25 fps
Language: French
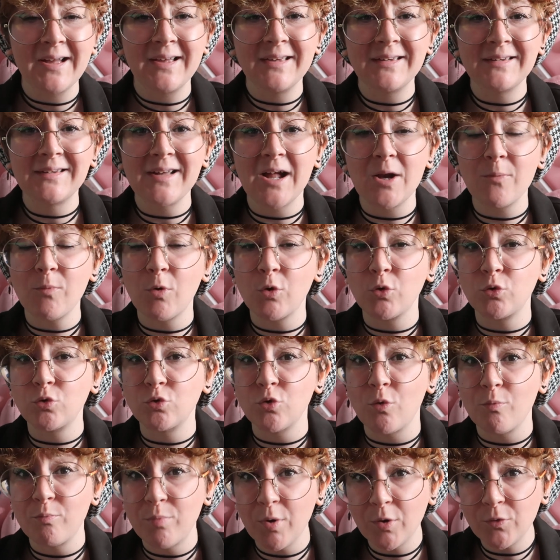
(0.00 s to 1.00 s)
et également
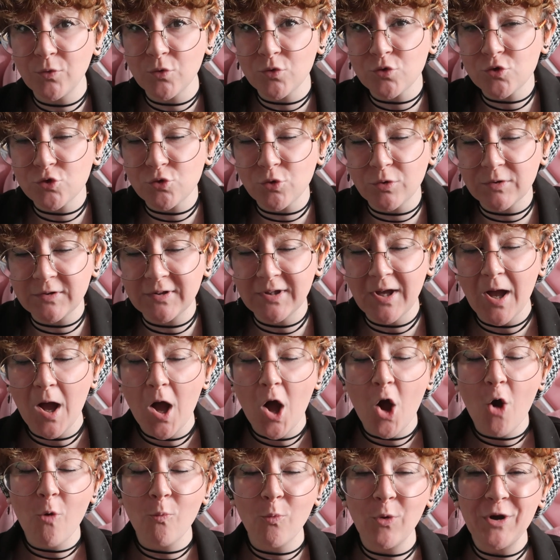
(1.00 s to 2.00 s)
une bonne journée.
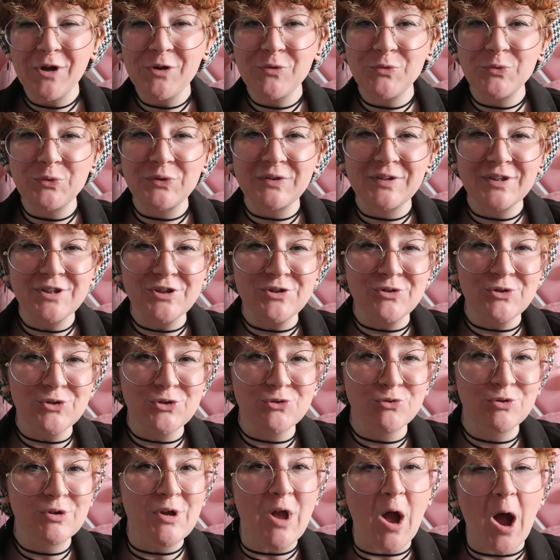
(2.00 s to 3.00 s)
Moi écoutez, je
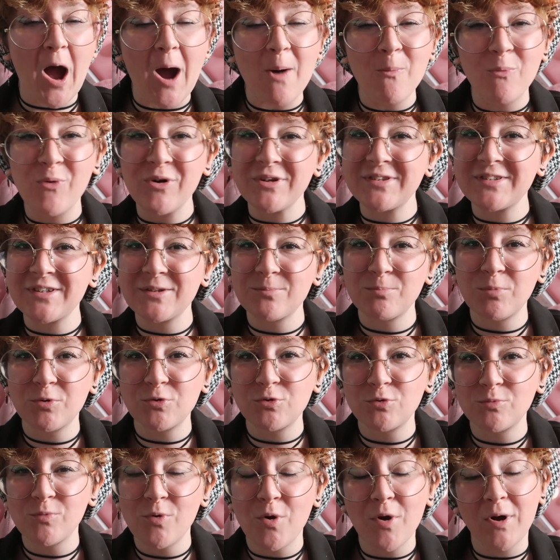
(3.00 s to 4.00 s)
suis à moitié de
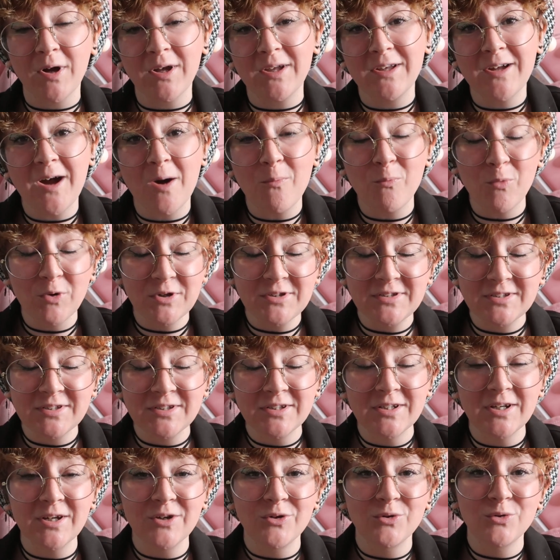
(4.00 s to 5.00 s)
bonne humeur et à
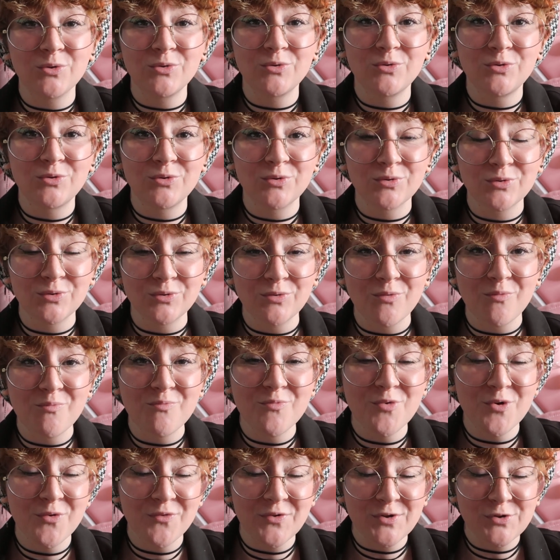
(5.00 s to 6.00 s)
moitié euh, de
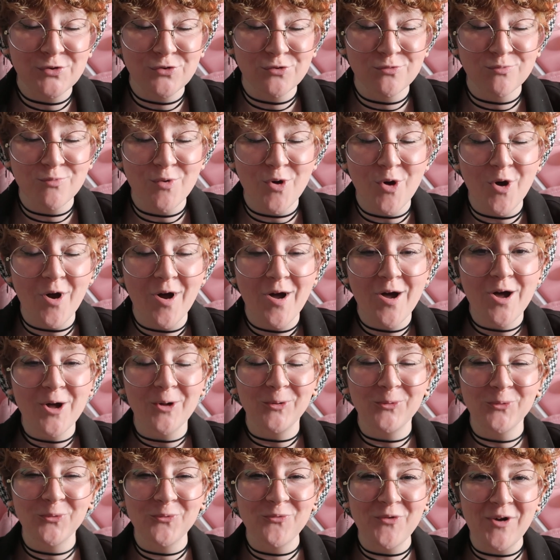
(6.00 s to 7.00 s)
mauvaise humeur.
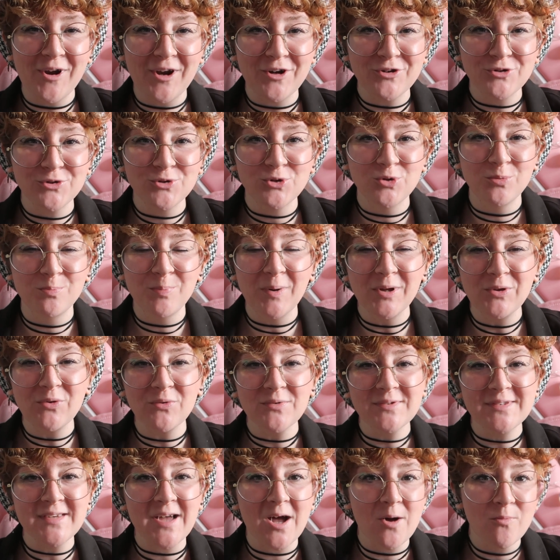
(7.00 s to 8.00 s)
Donc voilà, je suis pas
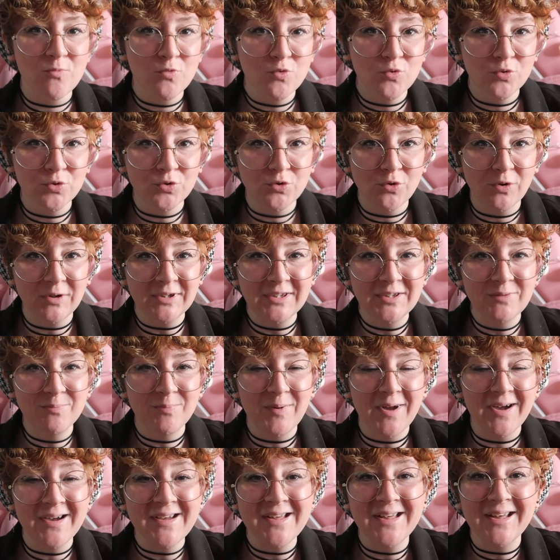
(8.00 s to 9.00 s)
dans un mood
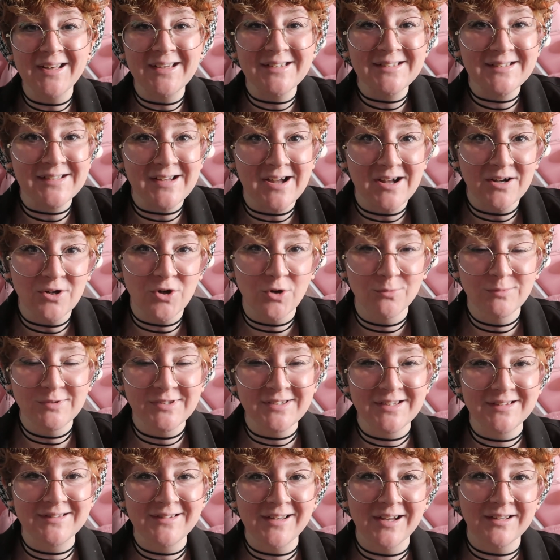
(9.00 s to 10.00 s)
hyper extra comme
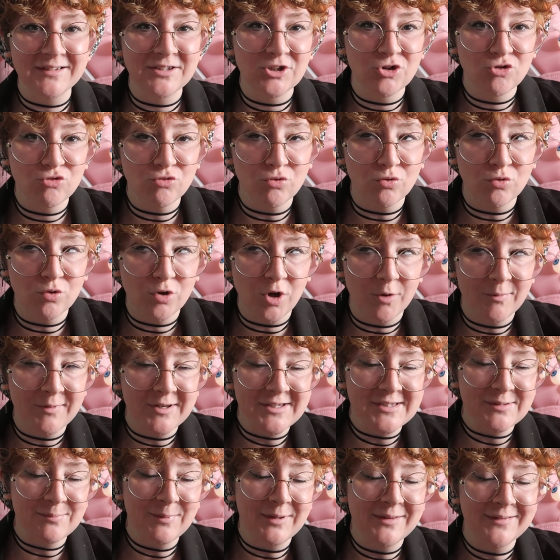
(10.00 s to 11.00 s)
ces derniers jours ou comme
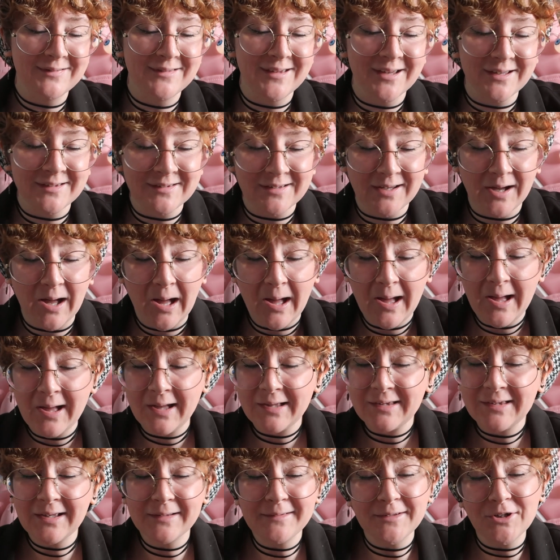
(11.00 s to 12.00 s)
la semaine dernière.
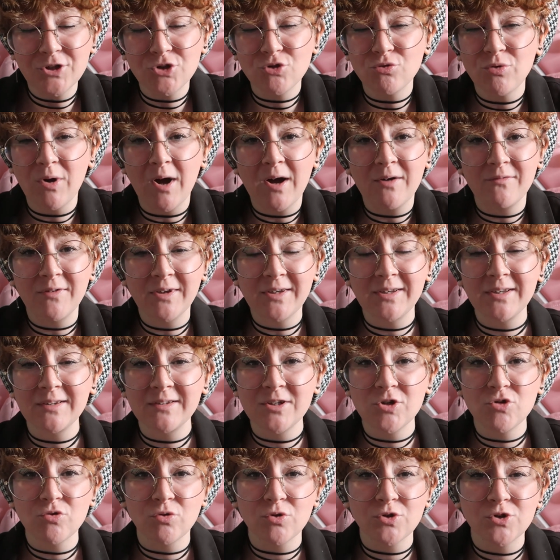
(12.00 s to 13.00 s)
Il y a des jours avec et
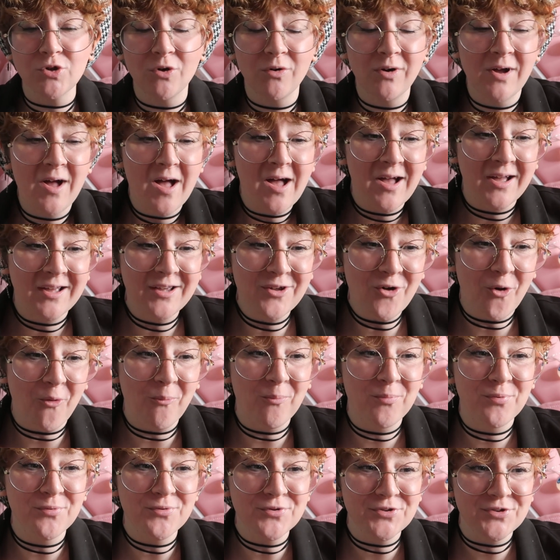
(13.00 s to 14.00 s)
des jours sans et en
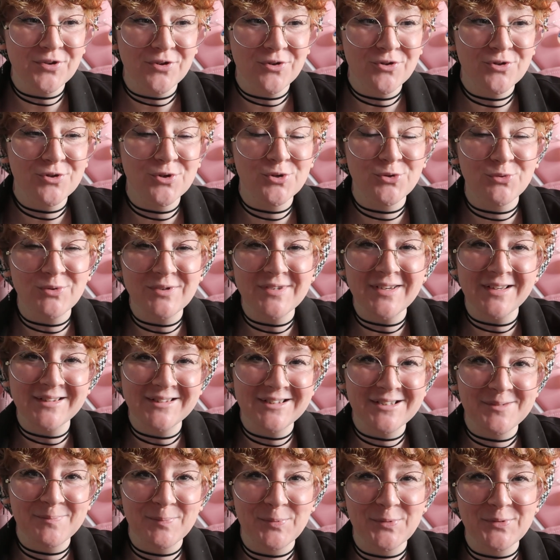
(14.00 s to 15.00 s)
plus, je suis
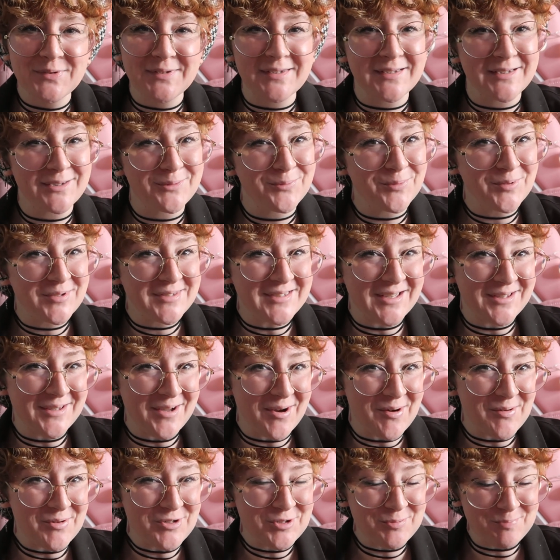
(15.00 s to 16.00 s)
indisposée. Donc ça
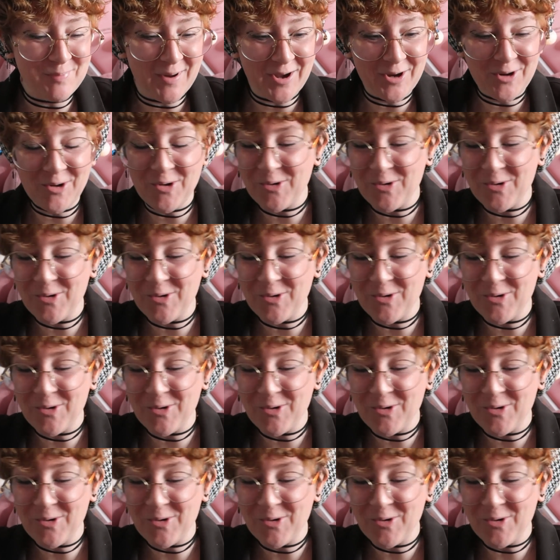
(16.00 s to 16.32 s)
n'arrange pas